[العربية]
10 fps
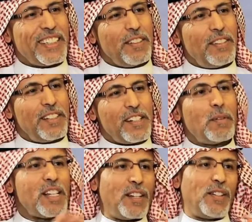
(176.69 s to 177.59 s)
طفل
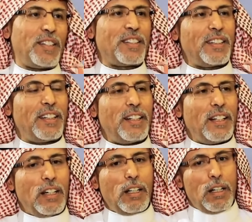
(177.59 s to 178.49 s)
سبع سنوات
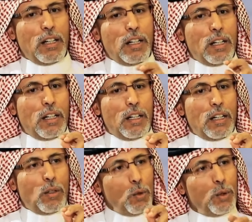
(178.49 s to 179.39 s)
آه،
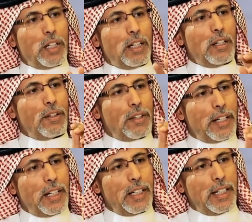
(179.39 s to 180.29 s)
اولى
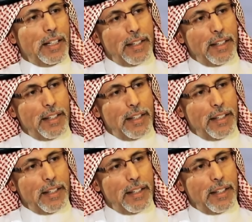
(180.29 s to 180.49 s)
ثانيه